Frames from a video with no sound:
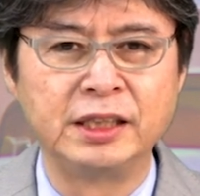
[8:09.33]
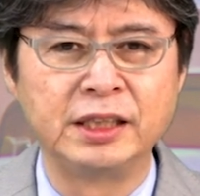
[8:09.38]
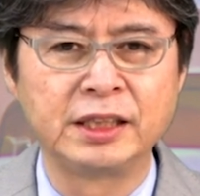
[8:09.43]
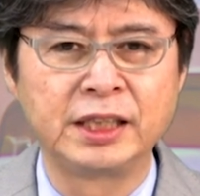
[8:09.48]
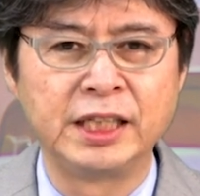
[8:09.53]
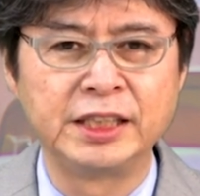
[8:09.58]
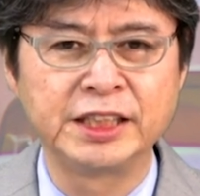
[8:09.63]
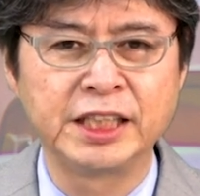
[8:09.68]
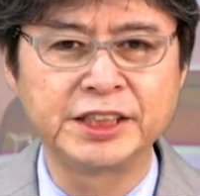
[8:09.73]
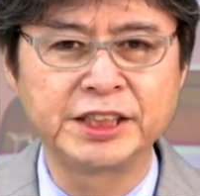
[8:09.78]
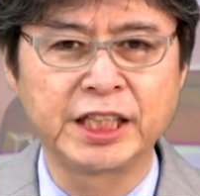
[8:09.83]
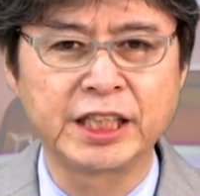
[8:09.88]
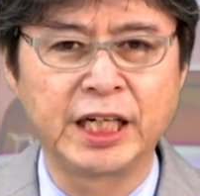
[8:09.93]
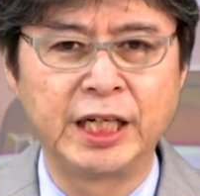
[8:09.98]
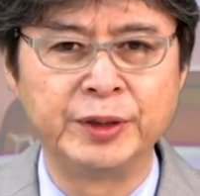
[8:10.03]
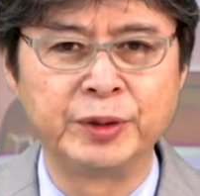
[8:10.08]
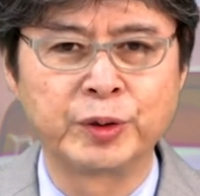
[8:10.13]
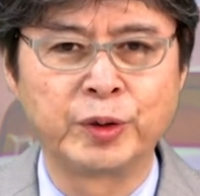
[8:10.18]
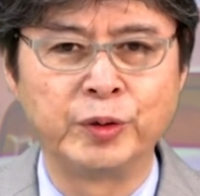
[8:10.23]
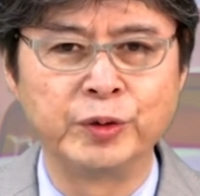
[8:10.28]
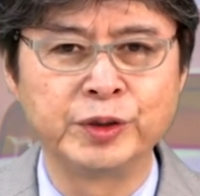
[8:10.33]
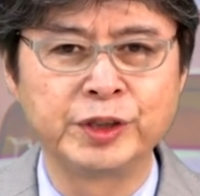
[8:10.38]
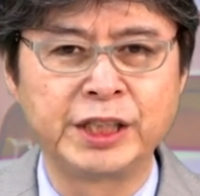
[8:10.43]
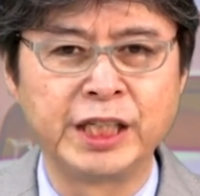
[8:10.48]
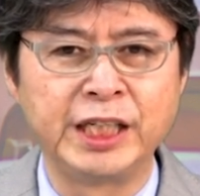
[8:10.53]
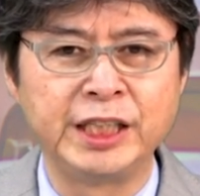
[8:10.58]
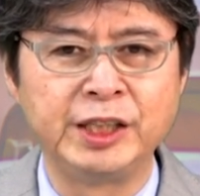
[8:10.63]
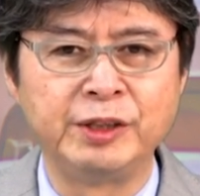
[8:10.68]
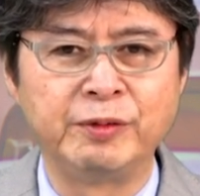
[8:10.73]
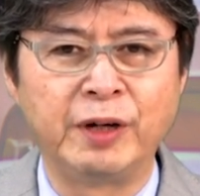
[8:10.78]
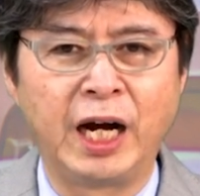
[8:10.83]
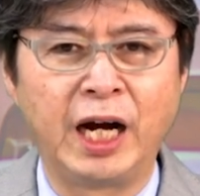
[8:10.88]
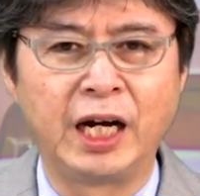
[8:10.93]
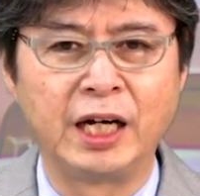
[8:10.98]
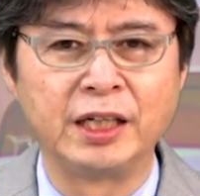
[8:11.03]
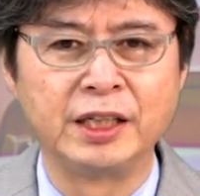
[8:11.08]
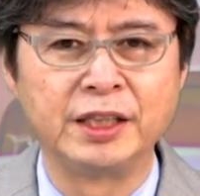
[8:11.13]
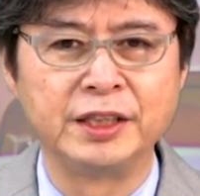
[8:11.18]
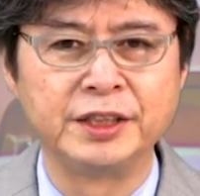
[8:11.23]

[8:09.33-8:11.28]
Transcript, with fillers: 経済社会の根底には